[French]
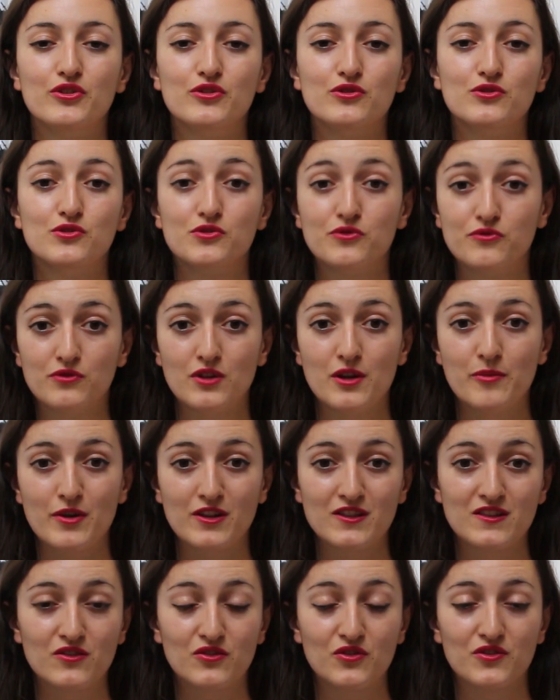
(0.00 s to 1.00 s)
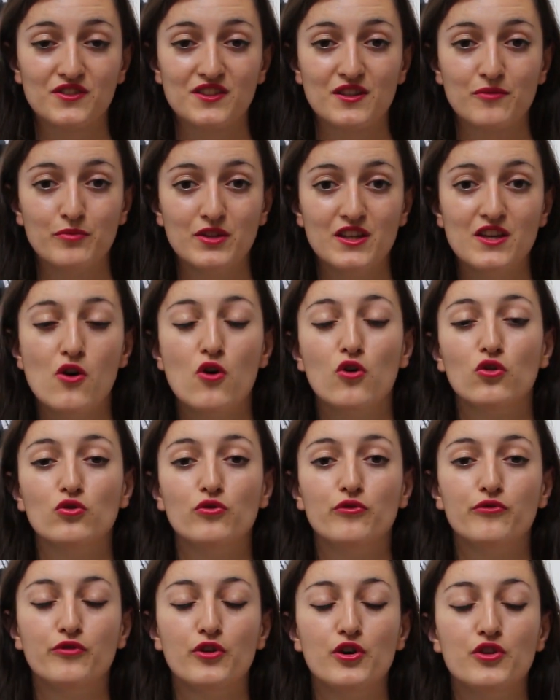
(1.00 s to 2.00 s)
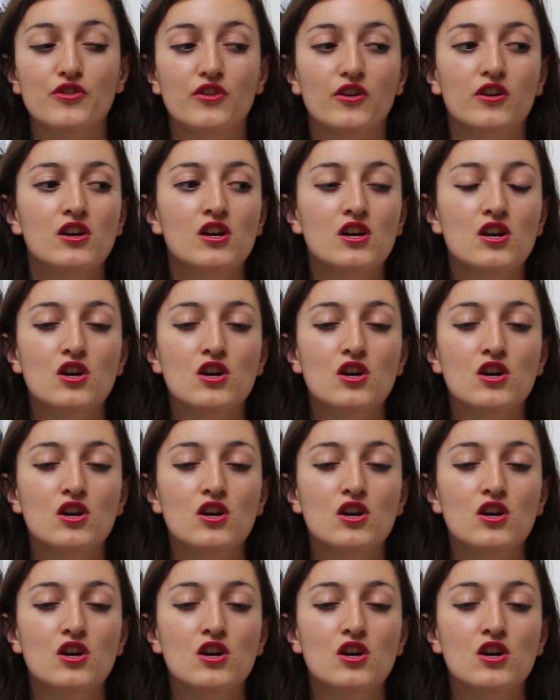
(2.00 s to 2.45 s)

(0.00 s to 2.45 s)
euh, je voulais partir dans un pays anglophone,